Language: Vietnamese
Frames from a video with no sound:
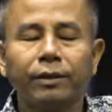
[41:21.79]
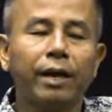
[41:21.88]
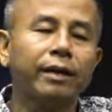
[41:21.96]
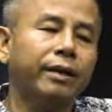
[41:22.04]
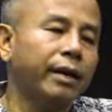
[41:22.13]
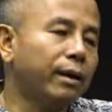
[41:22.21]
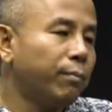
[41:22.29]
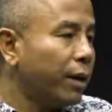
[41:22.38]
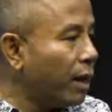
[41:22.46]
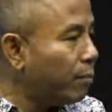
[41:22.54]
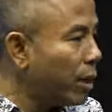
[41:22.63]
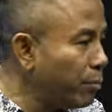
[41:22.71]
chạy kê mà
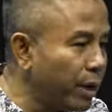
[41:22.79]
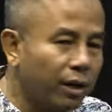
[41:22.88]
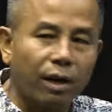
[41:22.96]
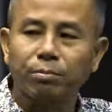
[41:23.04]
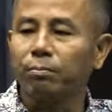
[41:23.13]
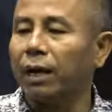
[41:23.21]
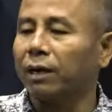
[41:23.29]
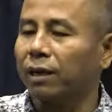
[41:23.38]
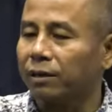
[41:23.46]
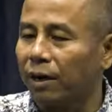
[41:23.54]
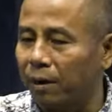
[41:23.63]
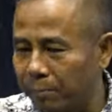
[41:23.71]
nẹt ban miệt đọc tầm lăng
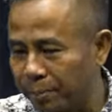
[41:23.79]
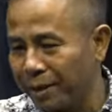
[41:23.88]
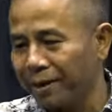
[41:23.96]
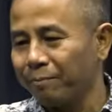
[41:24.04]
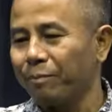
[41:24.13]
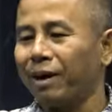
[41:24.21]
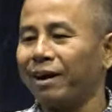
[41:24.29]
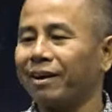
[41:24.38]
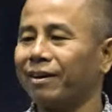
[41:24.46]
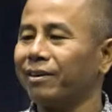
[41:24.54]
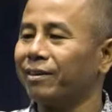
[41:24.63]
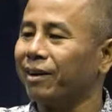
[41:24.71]
nhưng cho bà
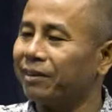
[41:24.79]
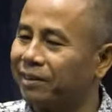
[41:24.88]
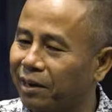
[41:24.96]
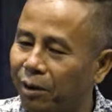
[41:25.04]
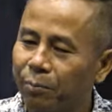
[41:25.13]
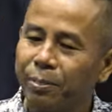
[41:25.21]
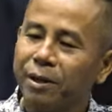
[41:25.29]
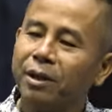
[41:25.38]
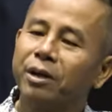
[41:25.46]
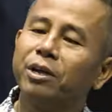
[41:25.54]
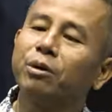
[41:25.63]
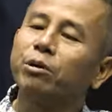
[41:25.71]
đại trần đấy cho
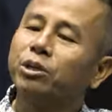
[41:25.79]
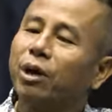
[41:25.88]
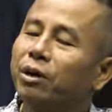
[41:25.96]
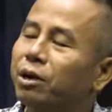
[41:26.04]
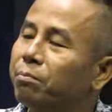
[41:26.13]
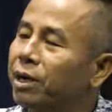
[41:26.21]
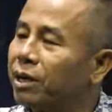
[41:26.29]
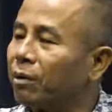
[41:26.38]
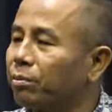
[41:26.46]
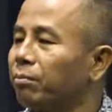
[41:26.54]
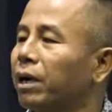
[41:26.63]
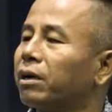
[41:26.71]
nhưng mình chẳng khơi miết
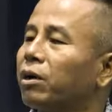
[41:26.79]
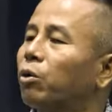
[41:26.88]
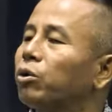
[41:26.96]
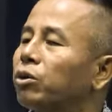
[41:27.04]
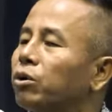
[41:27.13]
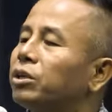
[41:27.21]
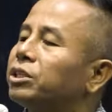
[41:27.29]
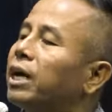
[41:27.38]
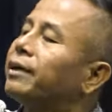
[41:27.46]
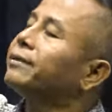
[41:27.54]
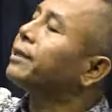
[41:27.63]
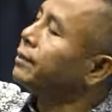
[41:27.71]
đọc tầm lăng câu nâng vô để
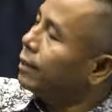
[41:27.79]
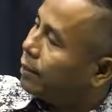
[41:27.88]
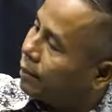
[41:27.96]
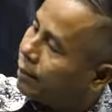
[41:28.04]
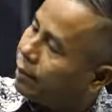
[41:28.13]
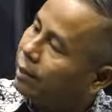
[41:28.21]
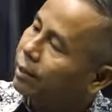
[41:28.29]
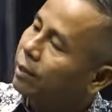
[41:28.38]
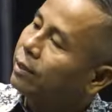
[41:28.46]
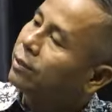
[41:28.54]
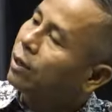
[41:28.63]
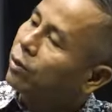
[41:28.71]
trai cái tích
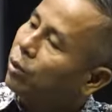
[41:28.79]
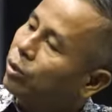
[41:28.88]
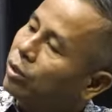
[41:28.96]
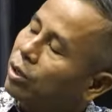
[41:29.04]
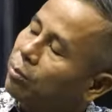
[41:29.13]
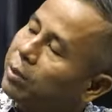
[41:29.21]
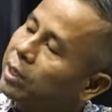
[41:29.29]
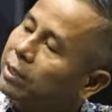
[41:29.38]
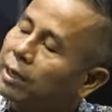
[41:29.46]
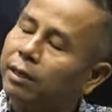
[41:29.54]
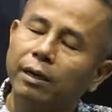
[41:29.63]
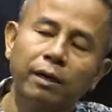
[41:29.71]
chẳng câu nâng vô miết
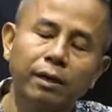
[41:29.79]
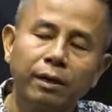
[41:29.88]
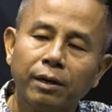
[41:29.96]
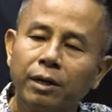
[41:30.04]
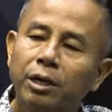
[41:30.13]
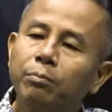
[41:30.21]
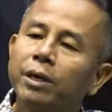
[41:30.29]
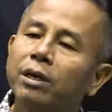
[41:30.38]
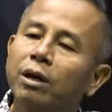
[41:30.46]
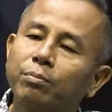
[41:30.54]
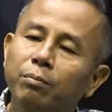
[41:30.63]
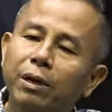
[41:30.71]
tới miết
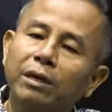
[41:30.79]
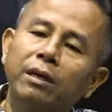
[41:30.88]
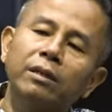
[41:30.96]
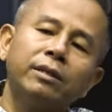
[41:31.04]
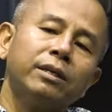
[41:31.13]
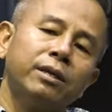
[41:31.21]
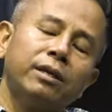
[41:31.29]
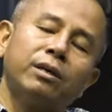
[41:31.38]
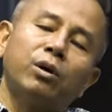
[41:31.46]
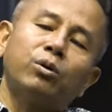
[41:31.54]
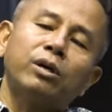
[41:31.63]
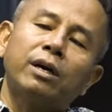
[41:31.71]
đọc tầm lăng tích tiết
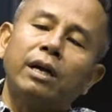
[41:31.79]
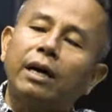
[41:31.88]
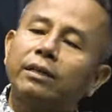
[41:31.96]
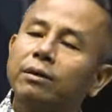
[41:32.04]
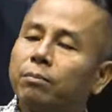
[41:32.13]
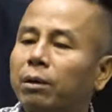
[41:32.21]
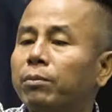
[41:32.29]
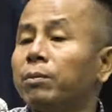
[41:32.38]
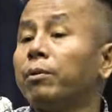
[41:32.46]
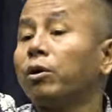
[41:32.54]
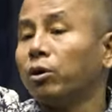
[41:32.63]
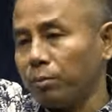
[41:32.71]
câu nâng khai chỉ ban miết
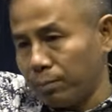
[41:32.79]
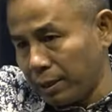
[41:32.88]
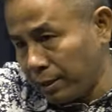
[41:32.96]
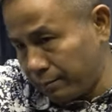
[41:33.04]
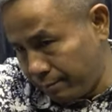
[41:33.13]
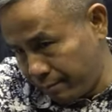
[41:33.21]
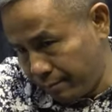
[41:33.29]
mà rồi tầm lăng